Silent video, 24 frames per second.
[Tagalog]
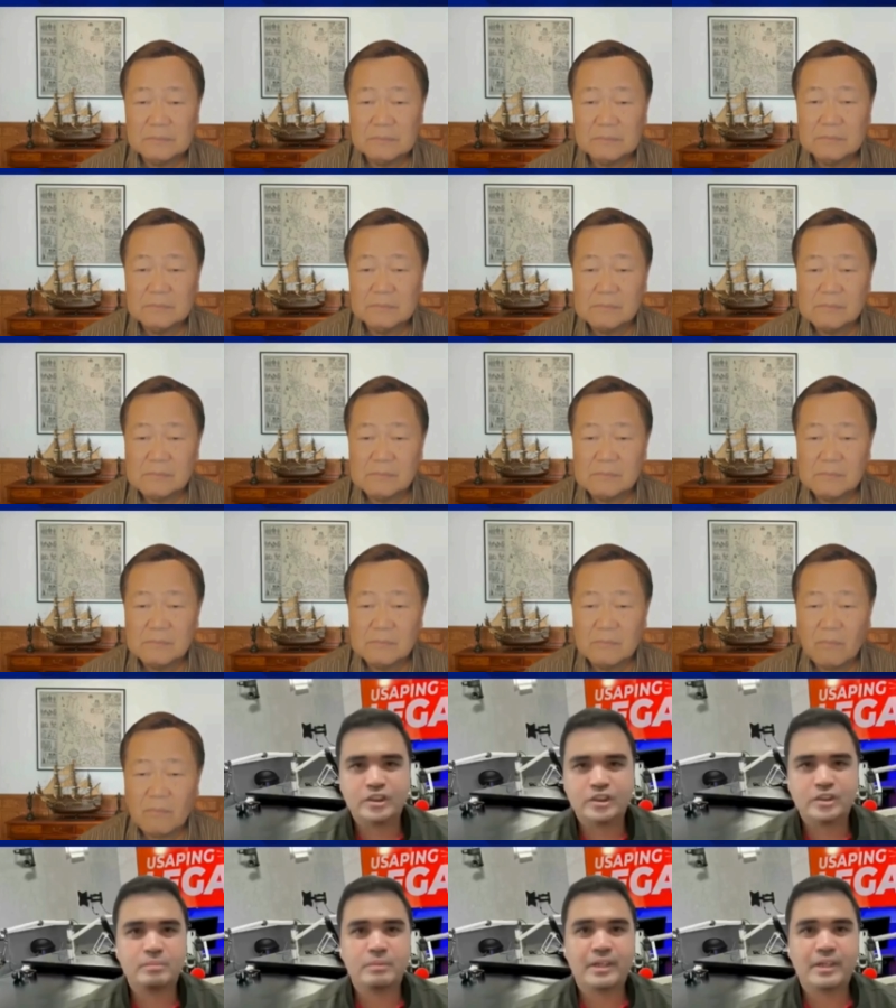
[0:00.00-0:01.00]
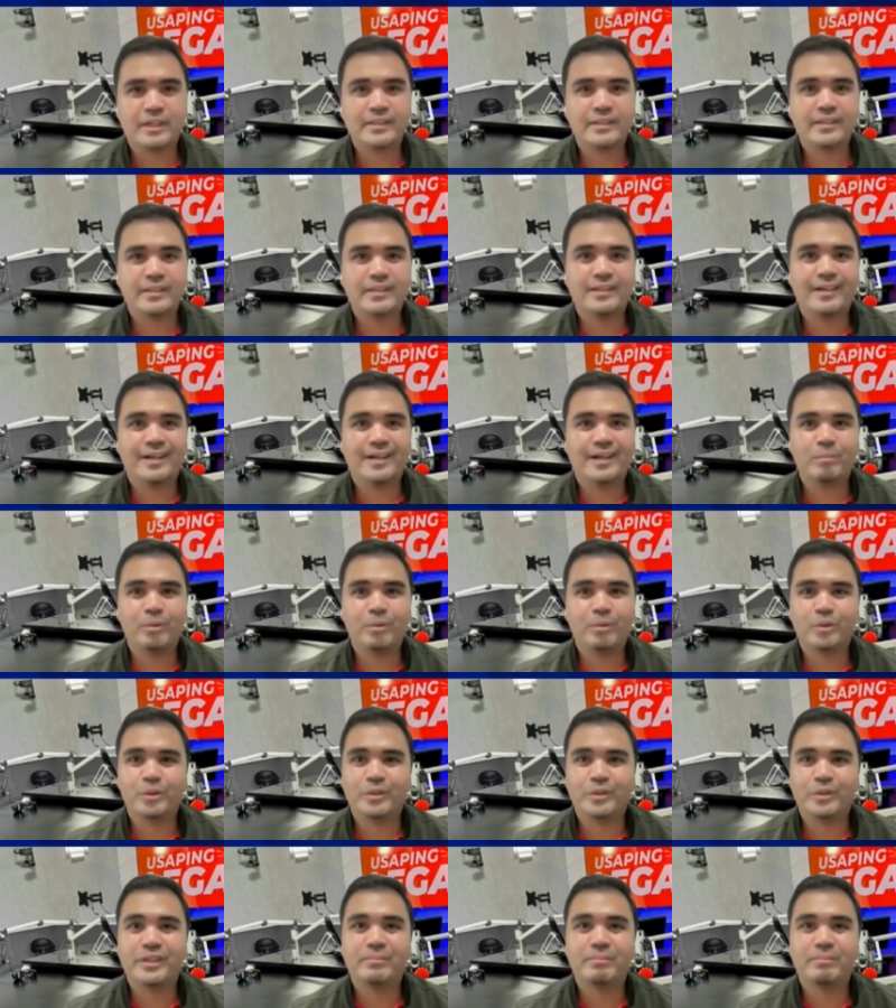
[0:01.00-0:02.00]
Uh, ah, and sir, magandang uh,
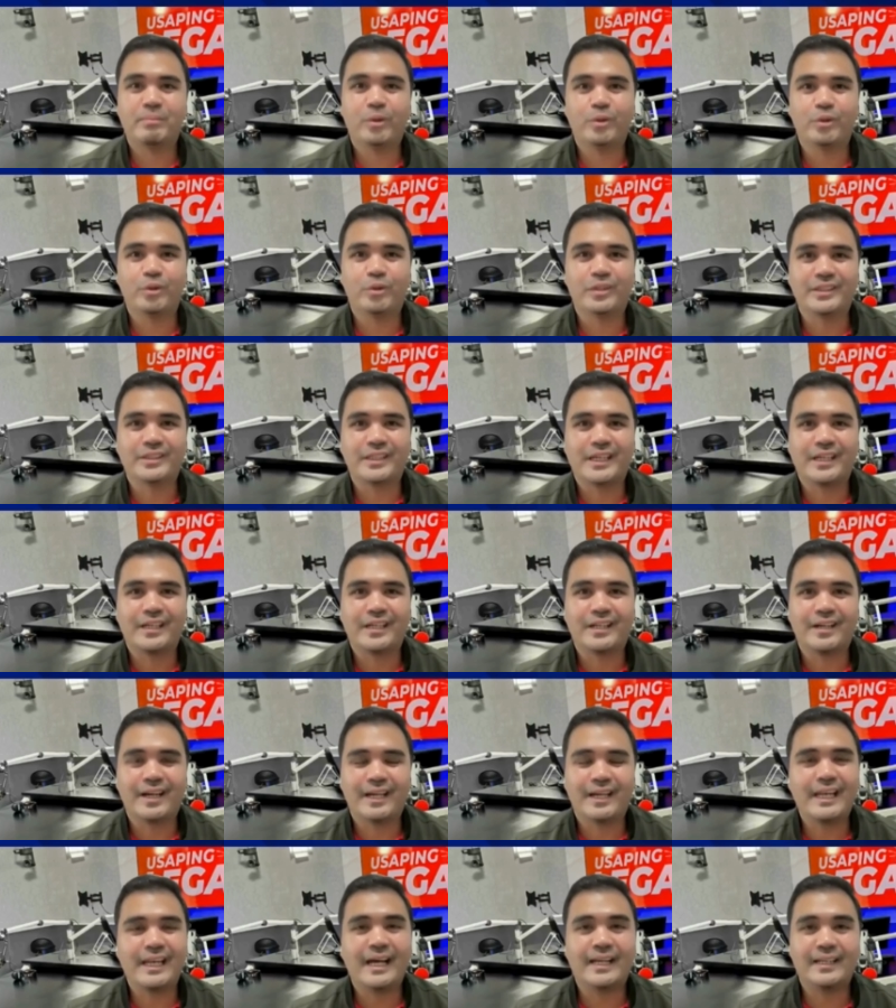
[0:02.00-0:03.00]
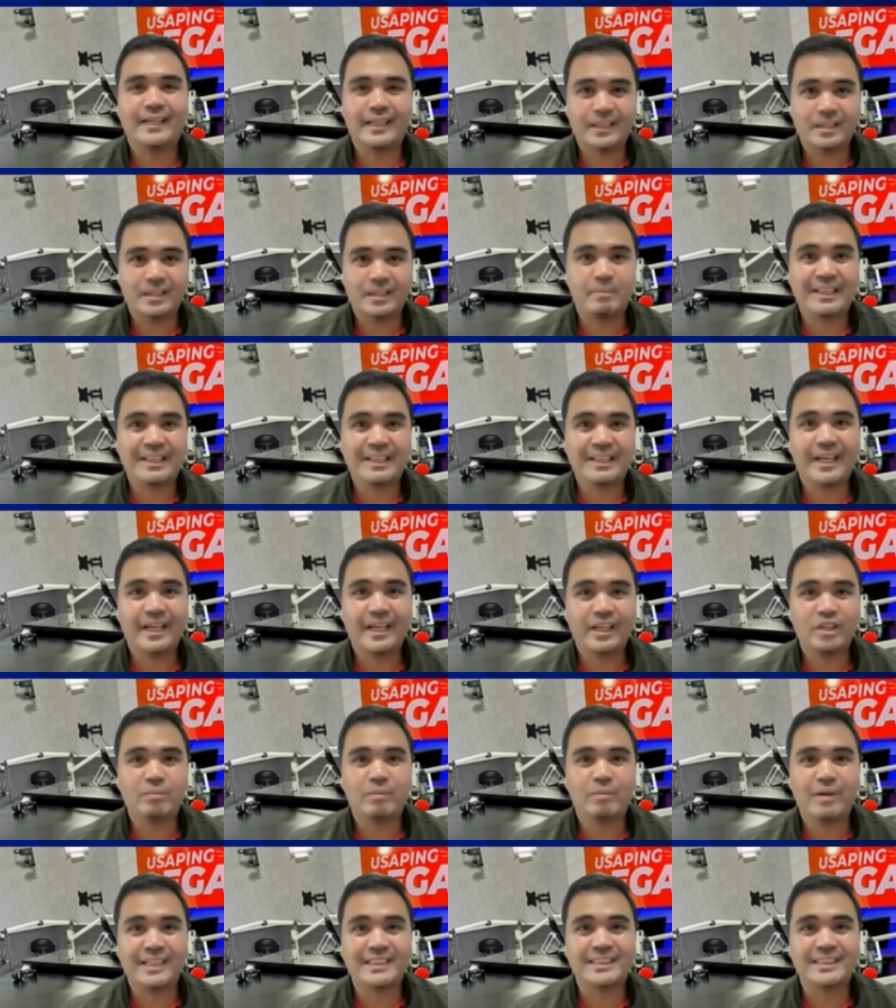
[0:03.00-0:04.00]
punto din po no, na talagang kailangan natin maglagay ng
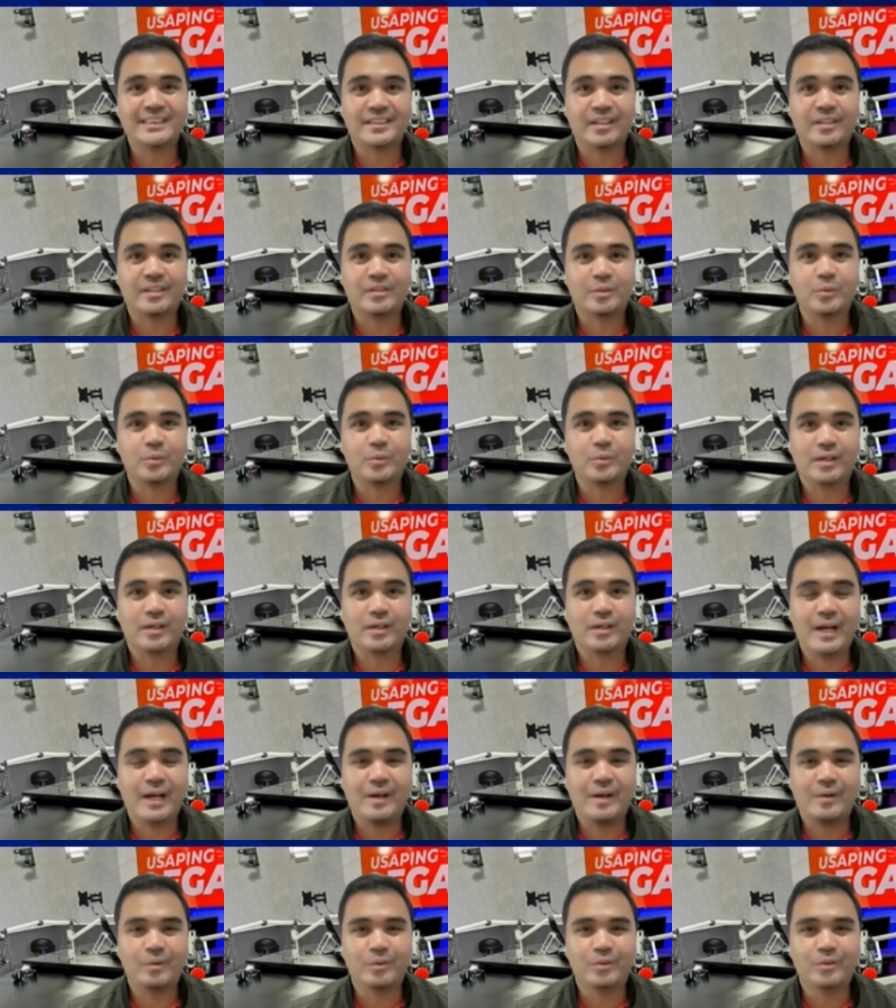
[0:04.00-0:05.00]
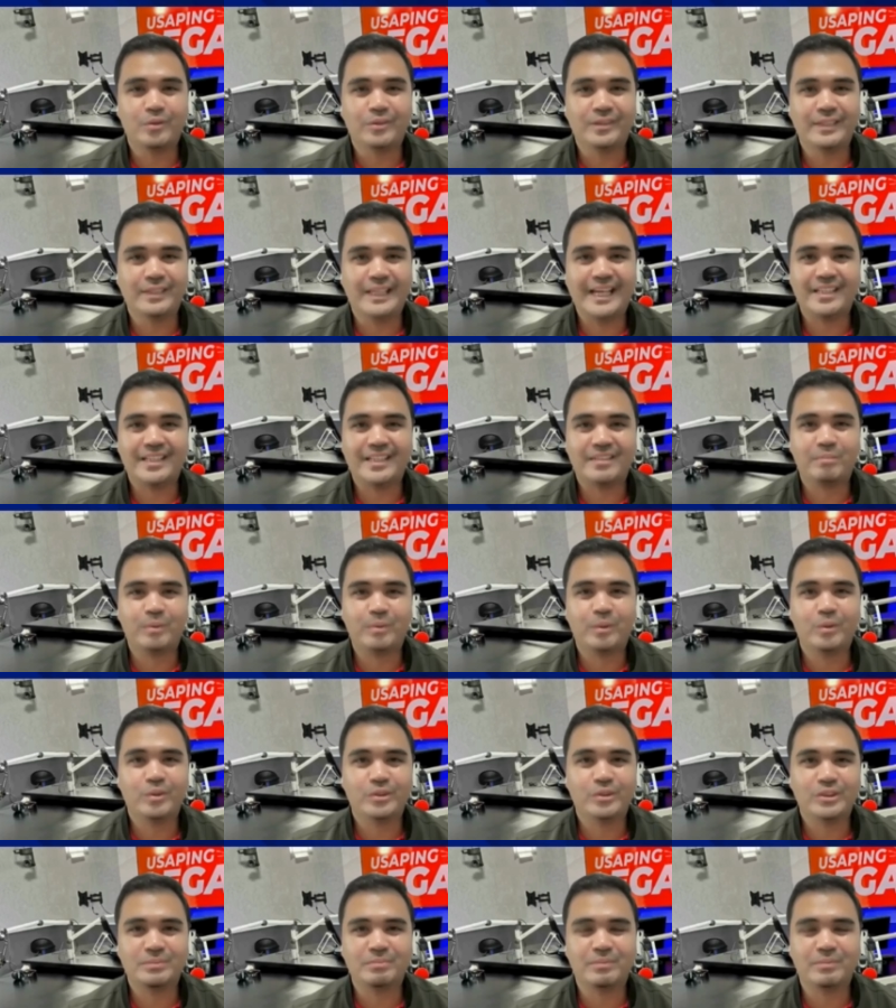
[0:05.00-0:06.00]
mga istruktura kung ako doon, light
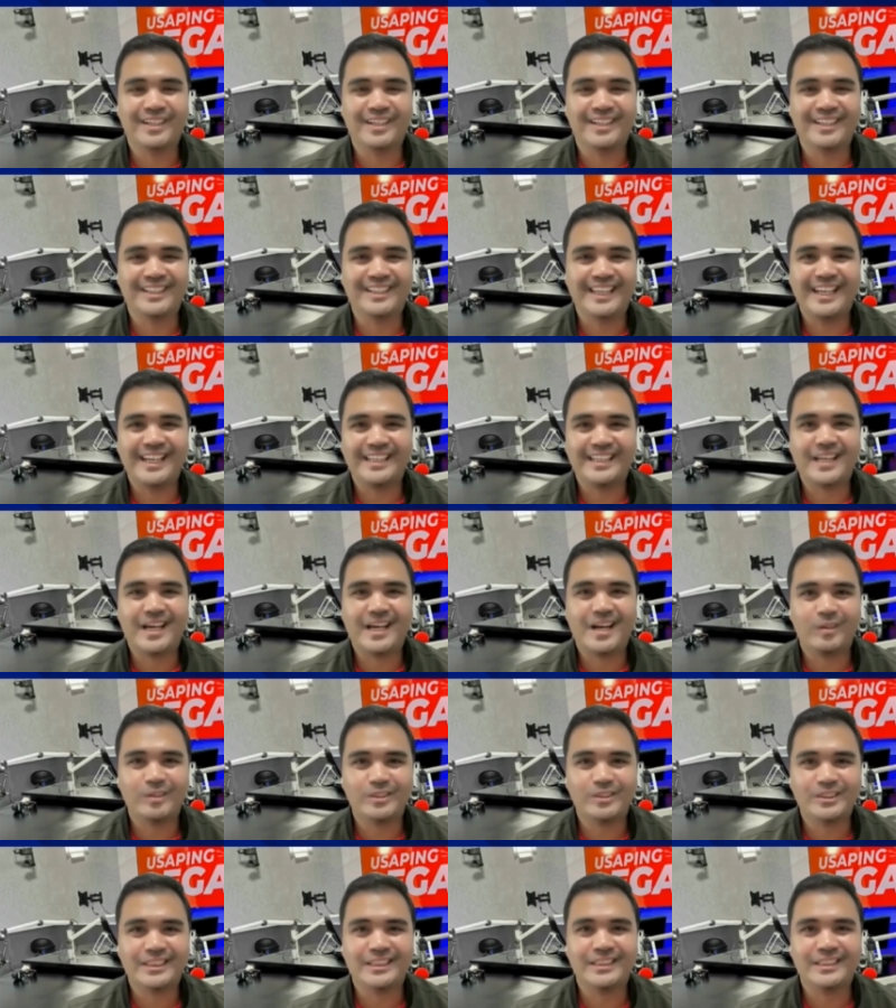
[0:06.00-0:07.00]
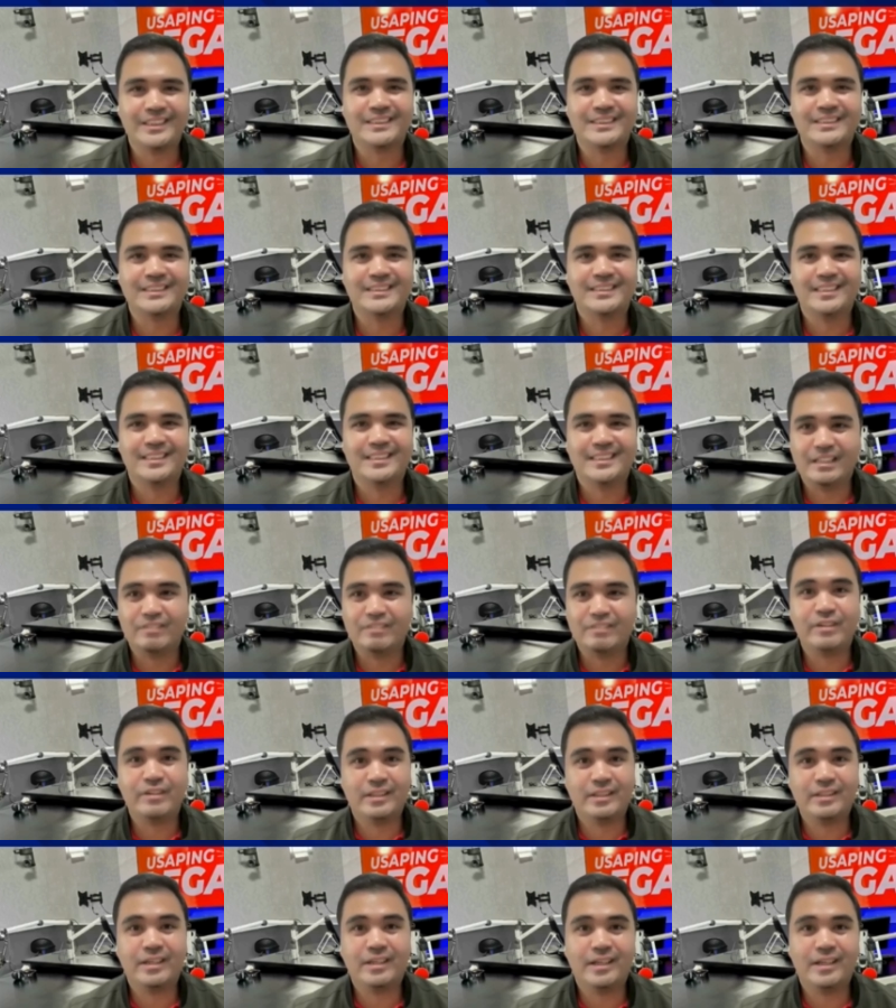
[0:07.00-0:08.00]
posts, mga lighthouses,
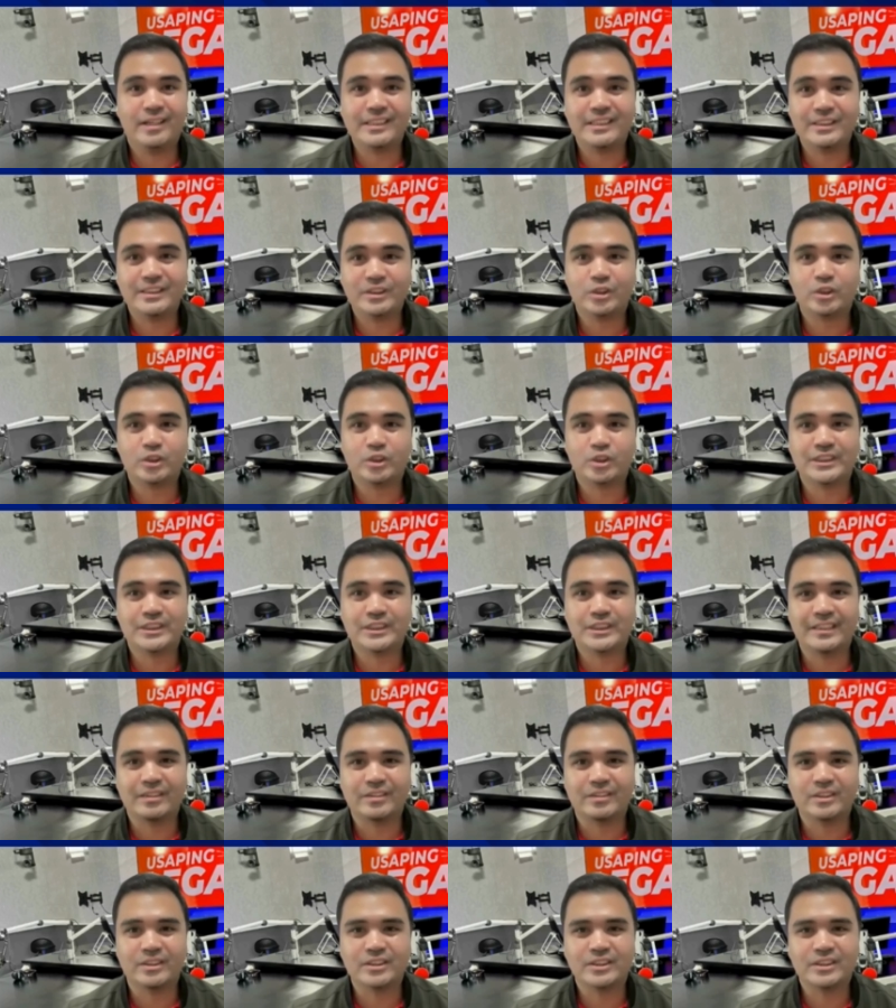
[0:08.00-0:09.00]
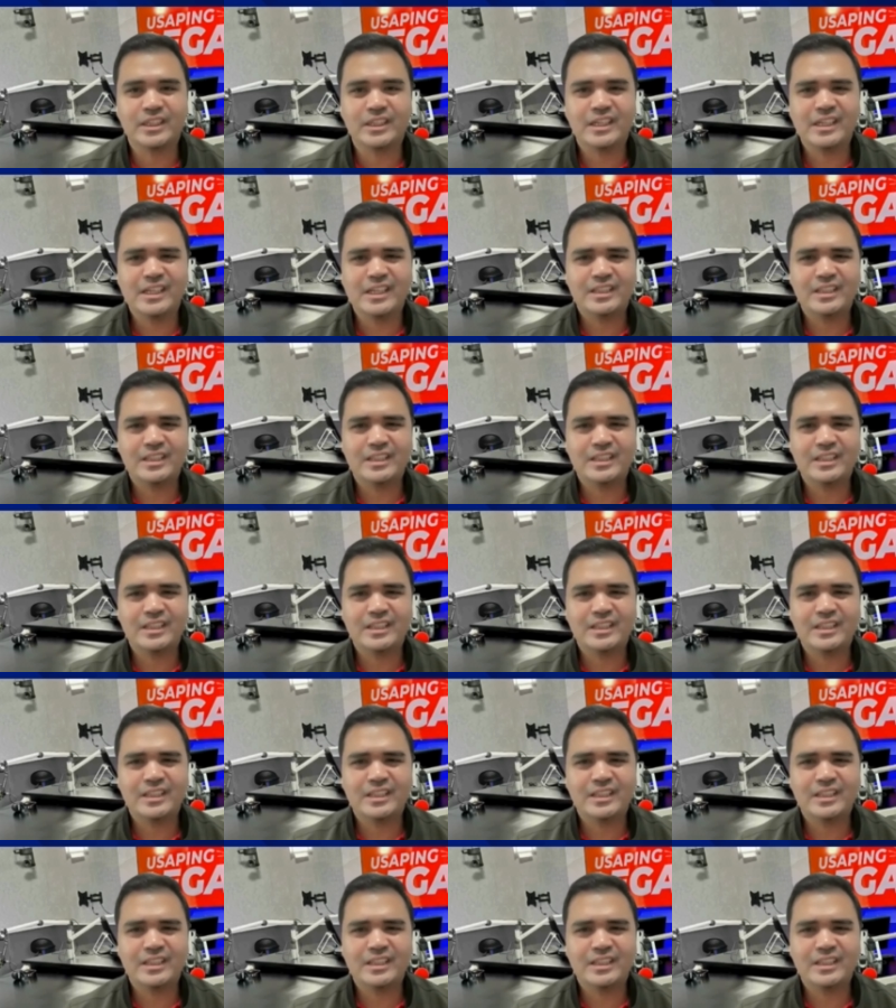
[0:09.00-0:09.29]
even uh, research centers.